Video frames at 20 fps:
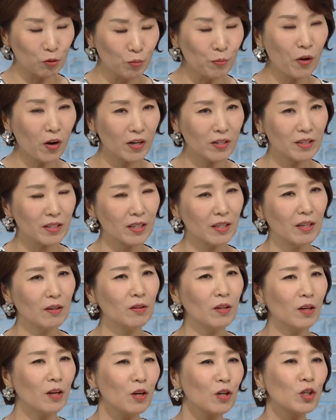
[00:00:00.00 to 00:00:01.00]
유명하시잖아요.
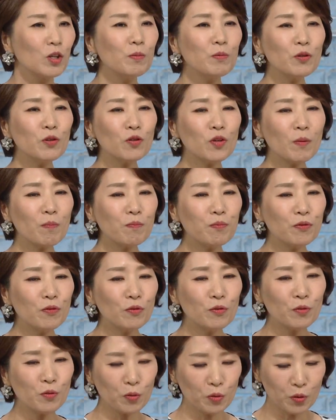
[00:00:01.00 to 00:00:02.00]
근데 그분
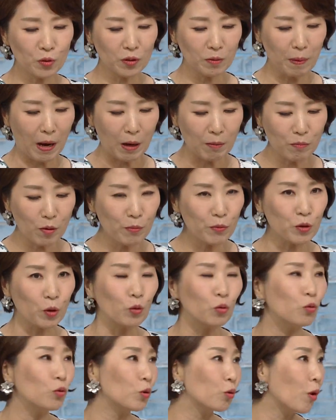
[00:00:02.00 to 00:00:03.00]
셰프로서 이 방법을
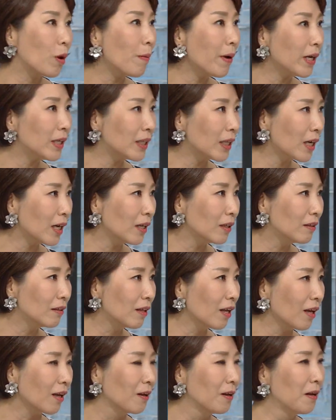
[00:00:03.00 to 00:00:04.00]
저도 꽤 많이
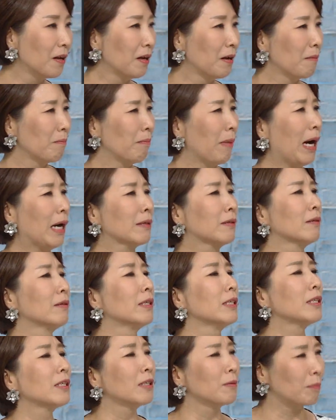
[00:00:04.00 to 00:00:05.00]
따라했는데 음. 맛은
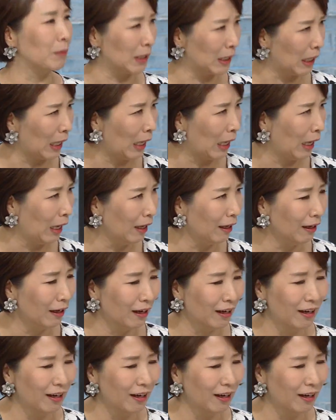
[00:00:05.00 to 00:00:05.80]
있습니다. 아.